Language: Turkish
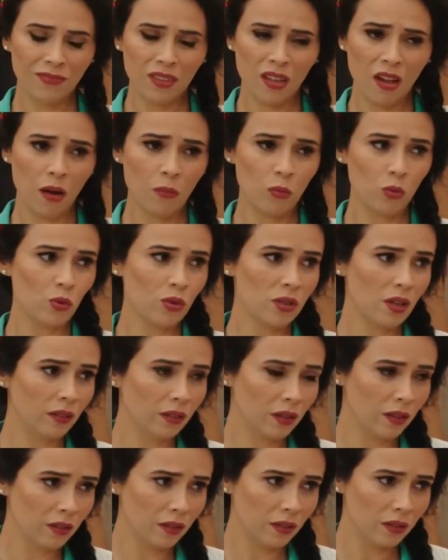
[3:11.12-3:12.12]
Yağmur'un
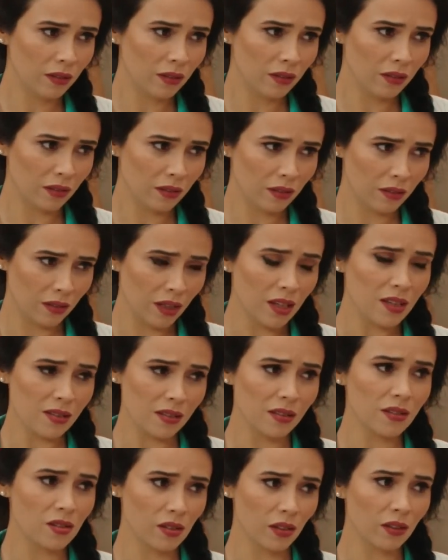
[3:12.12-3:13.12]
senden ne
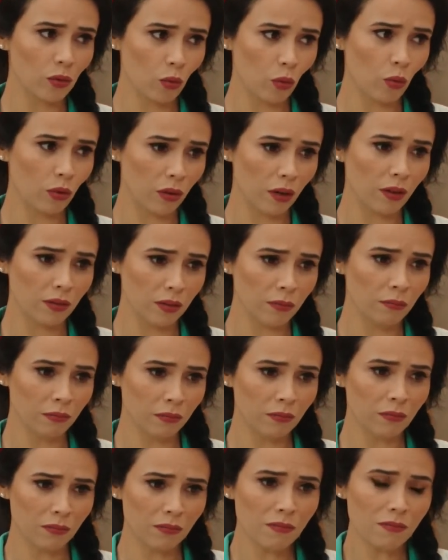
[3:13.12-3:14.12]
isteyeceğini öğrendim.
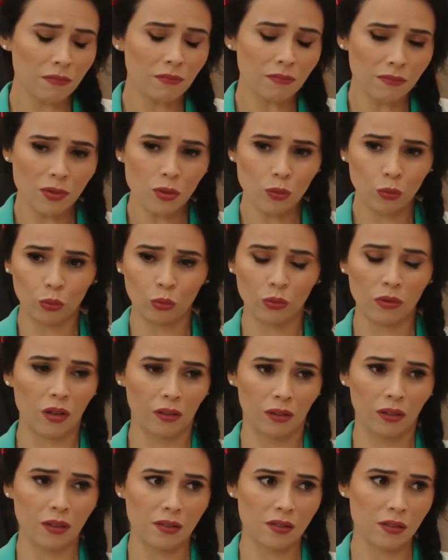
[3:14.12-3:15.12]
Sonunda
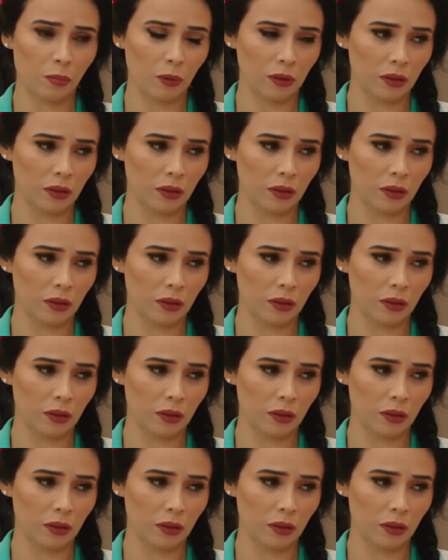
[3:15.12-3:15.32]
anlattı